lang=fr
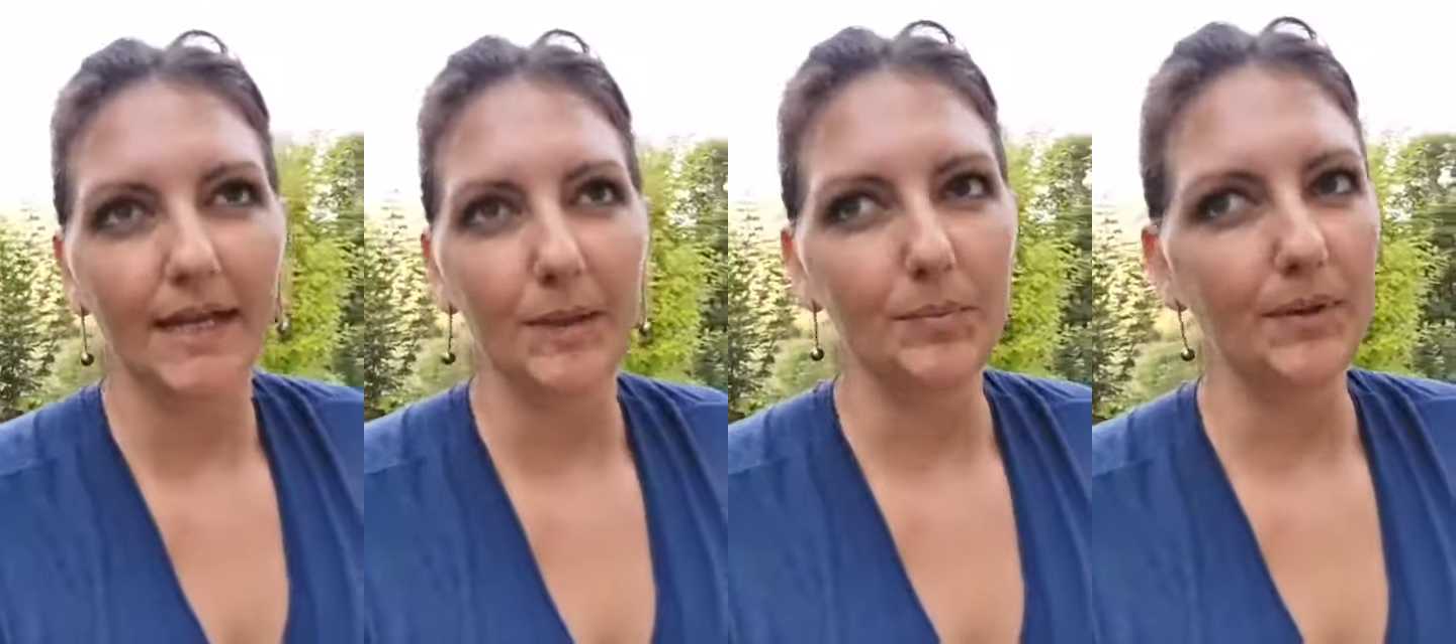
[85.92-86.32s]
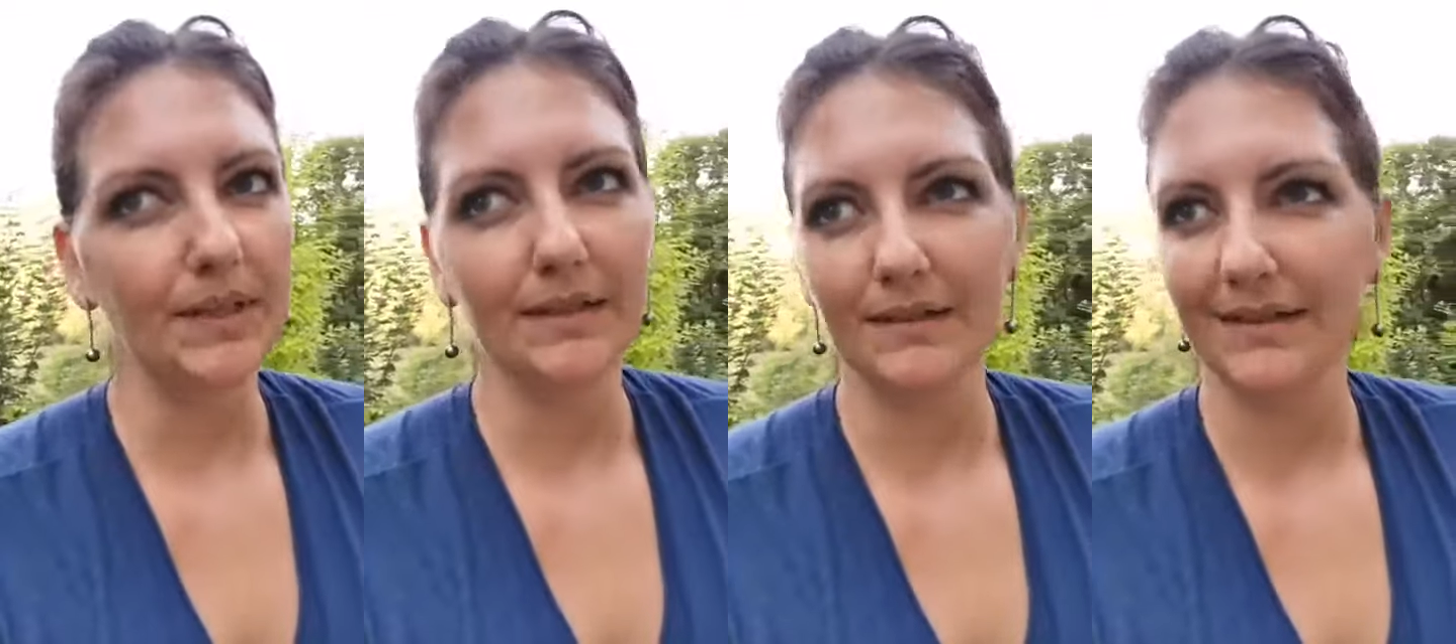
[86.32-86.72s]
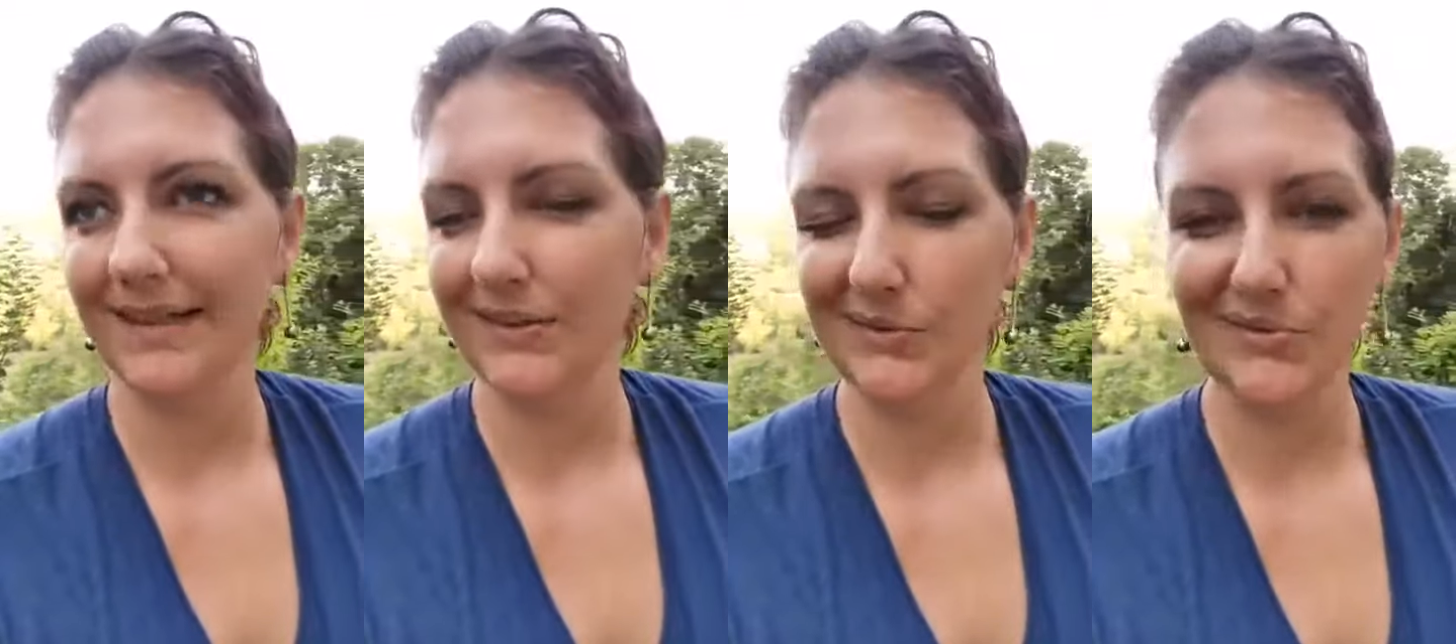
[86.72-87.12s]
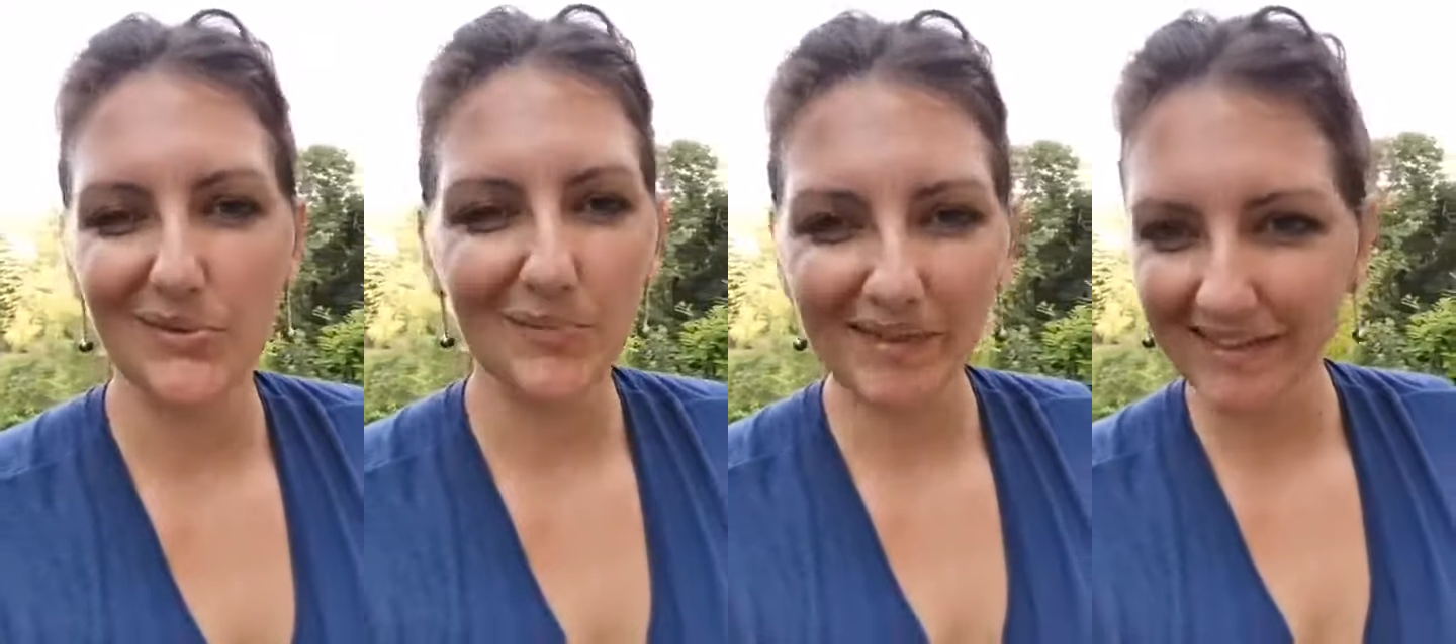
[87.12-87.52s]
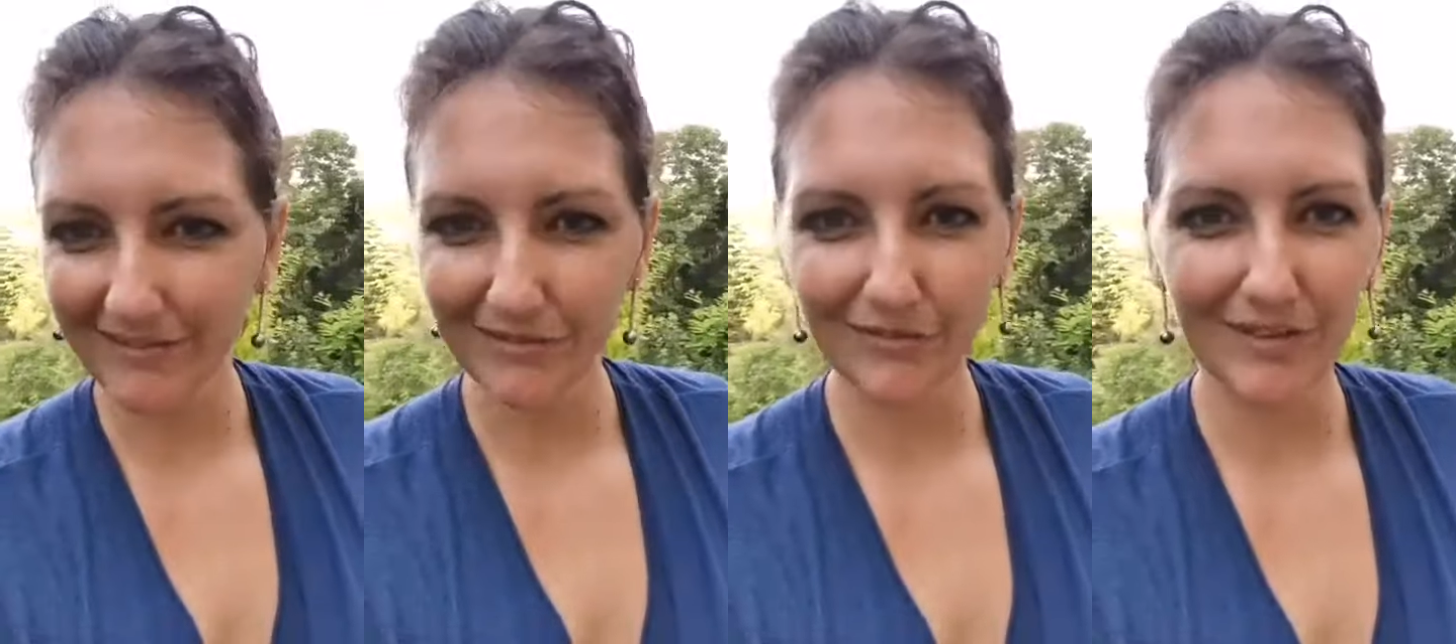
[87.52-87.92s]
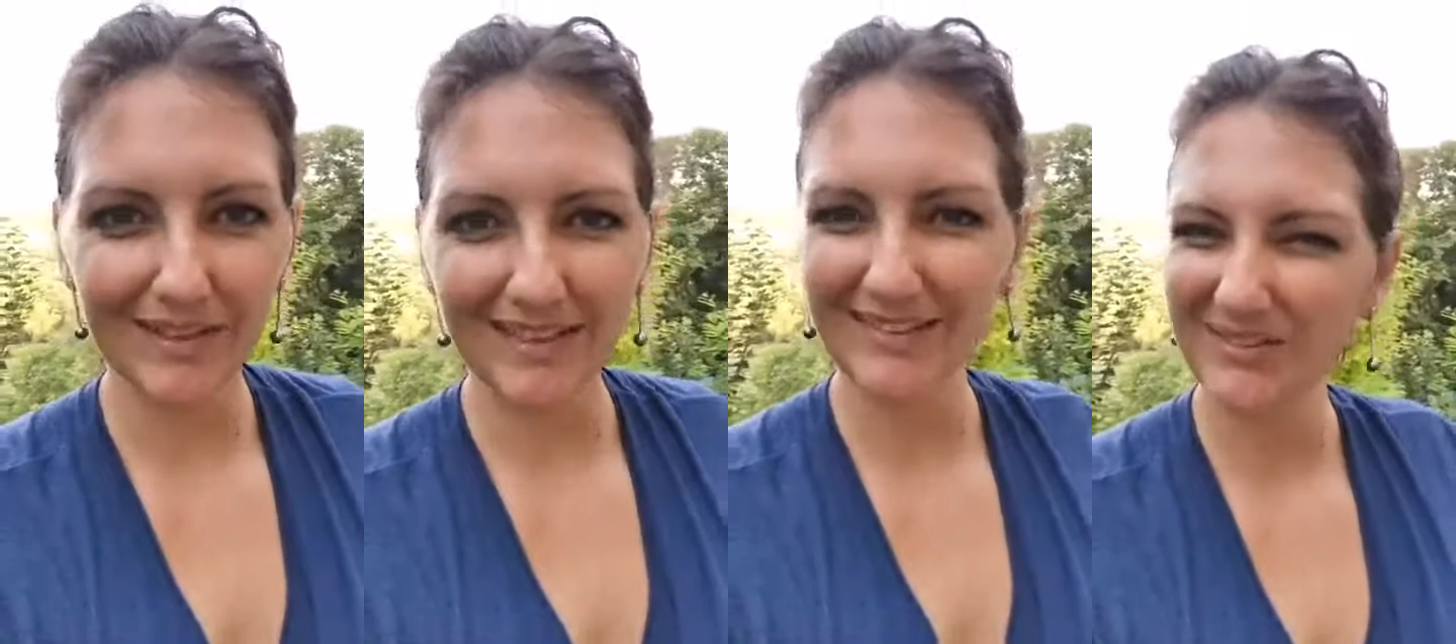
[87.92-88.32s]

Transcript: Et puis euh, quelques semaines avant de venir,